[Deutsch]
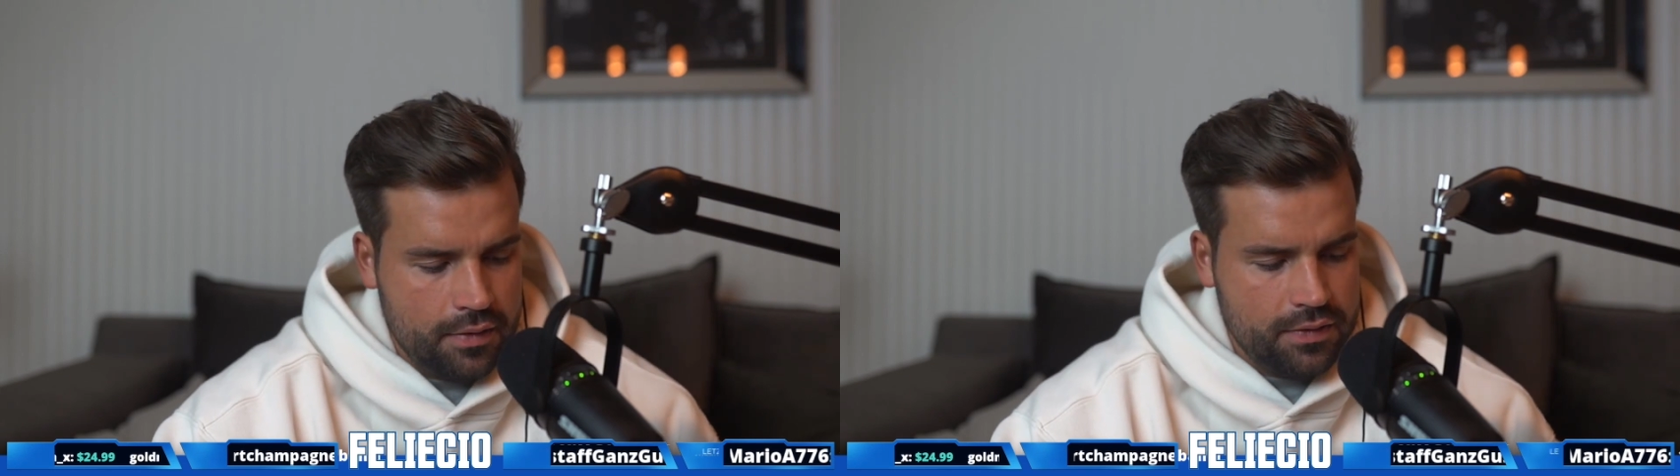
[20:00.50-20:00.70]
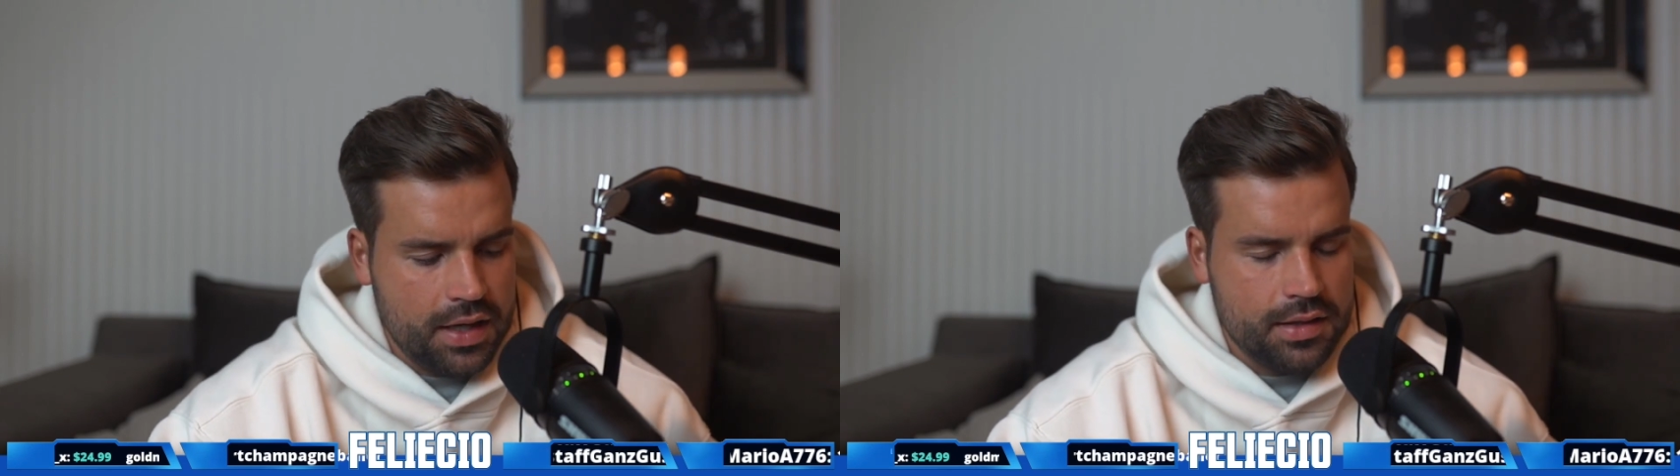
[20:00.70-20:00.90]

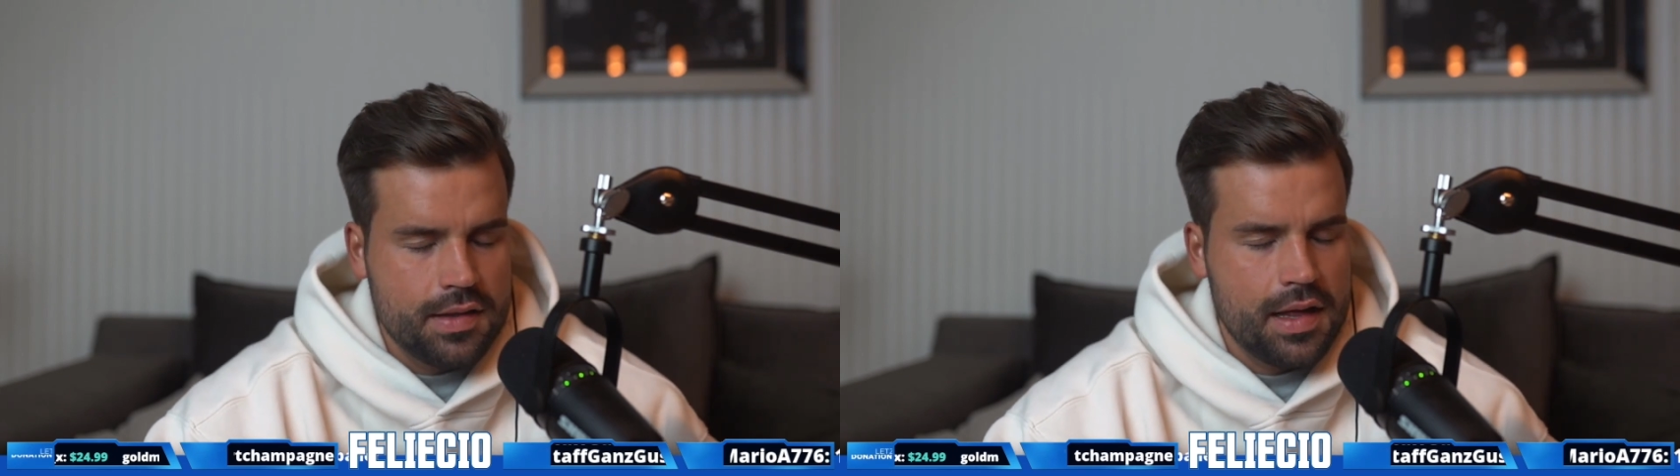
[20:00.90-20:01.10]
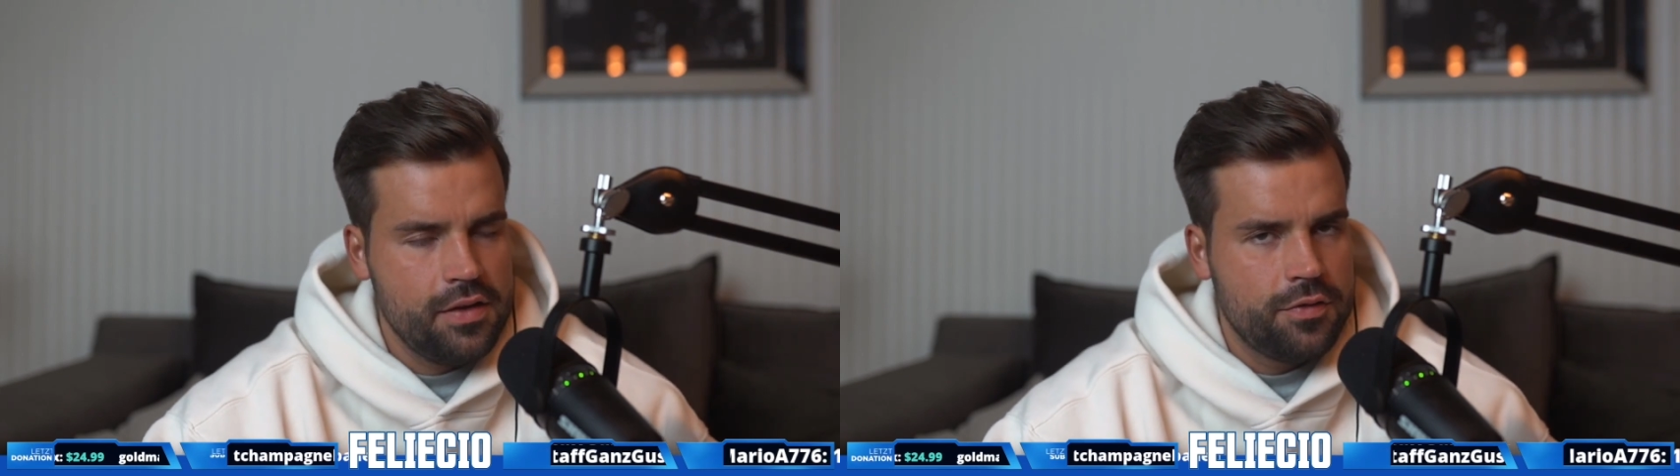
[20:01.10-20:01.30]
wie er
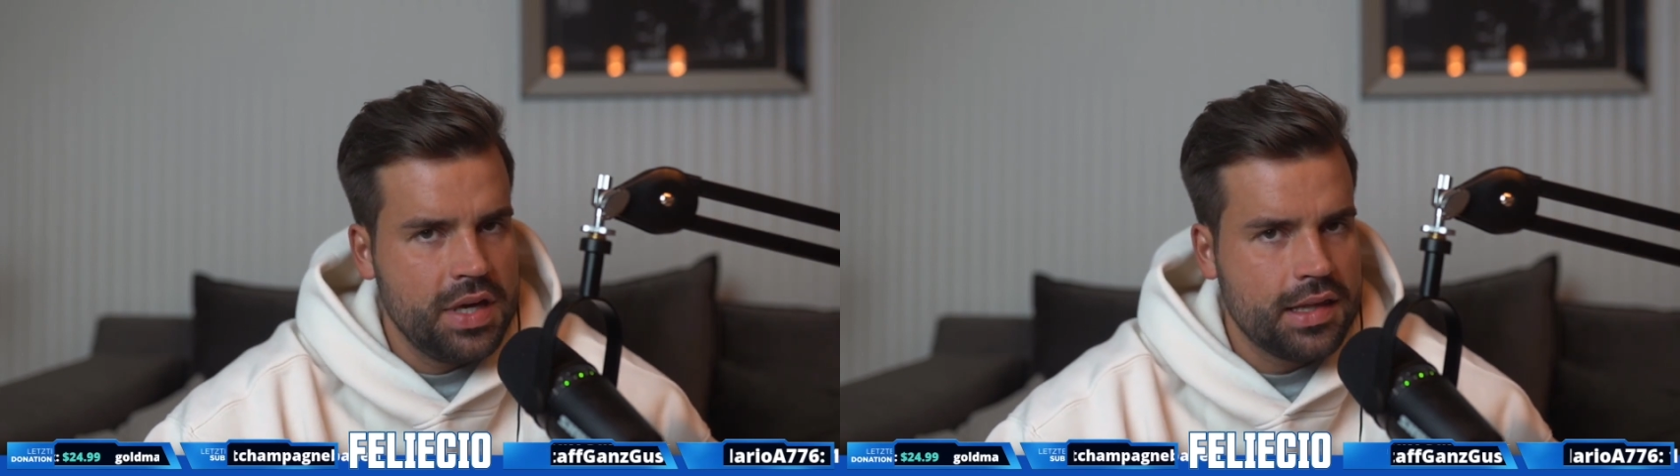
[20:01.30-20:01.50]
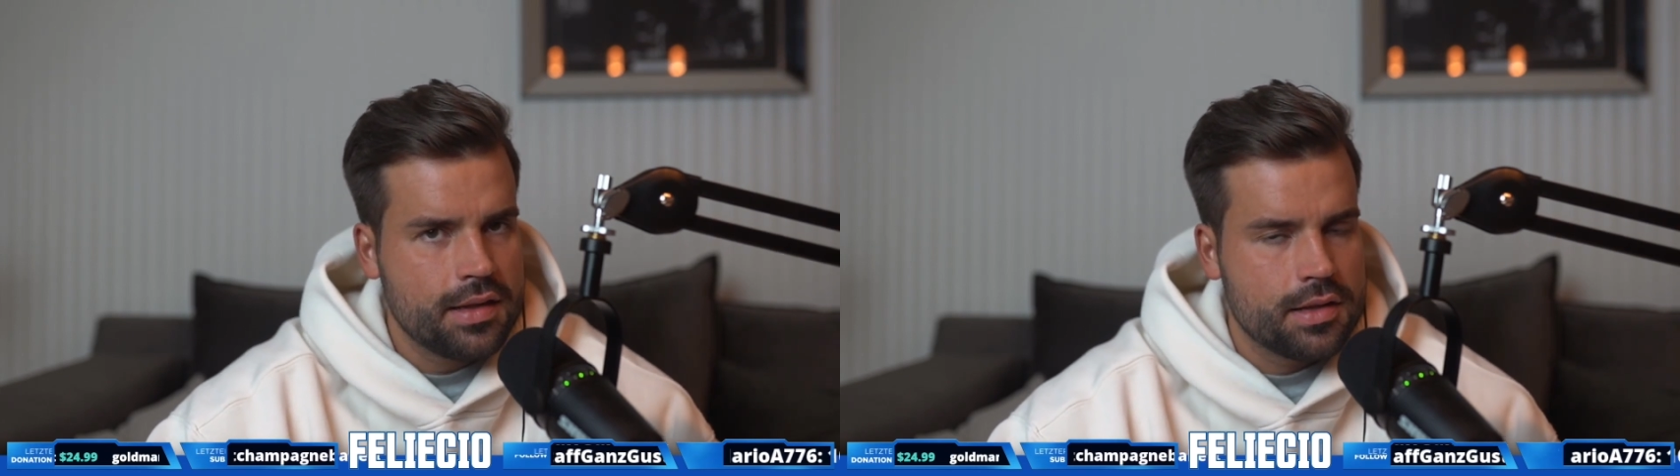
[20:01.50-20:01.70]
diese
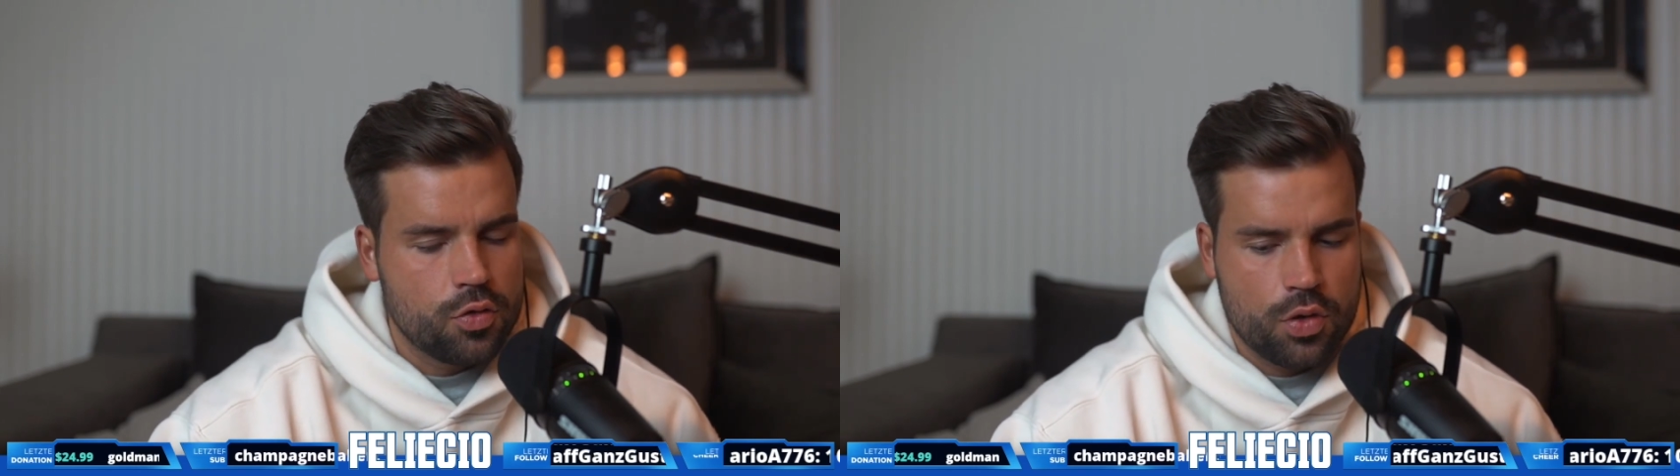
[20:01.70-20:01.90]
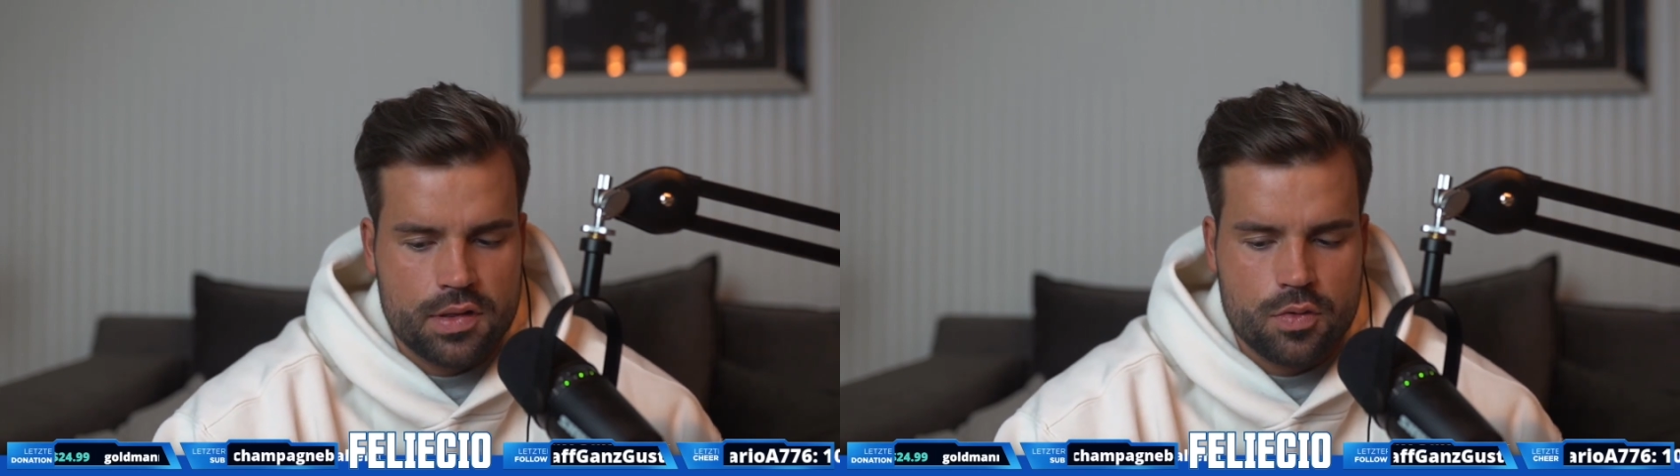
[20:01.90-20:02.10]

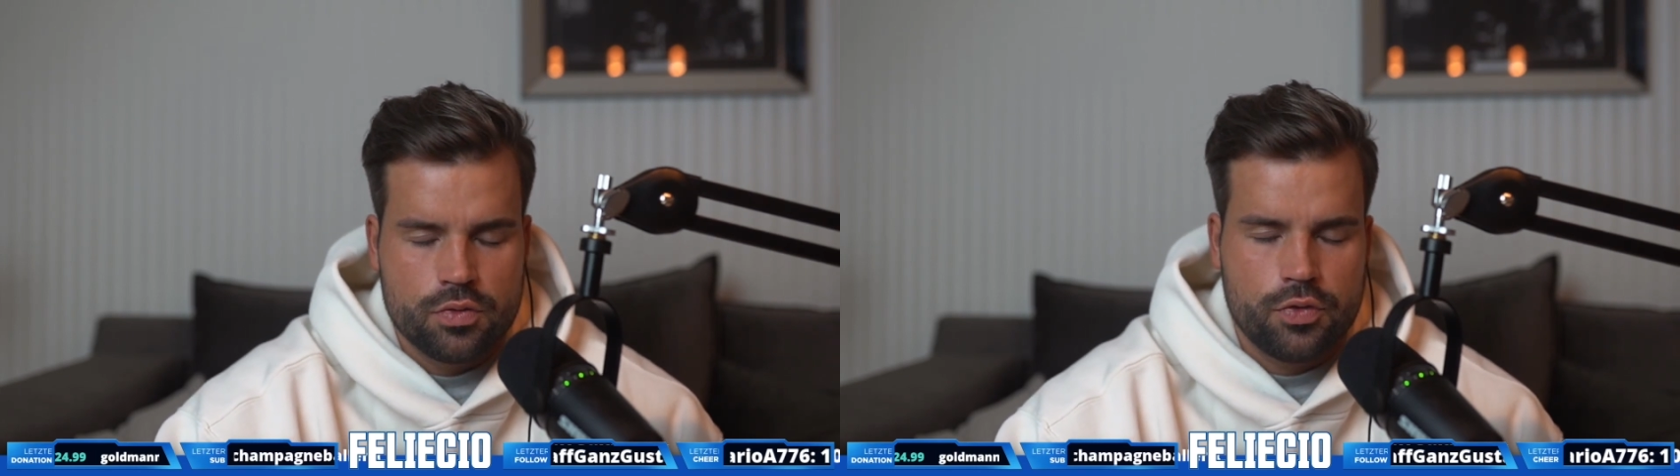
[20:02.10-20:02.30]
Elfmetersituation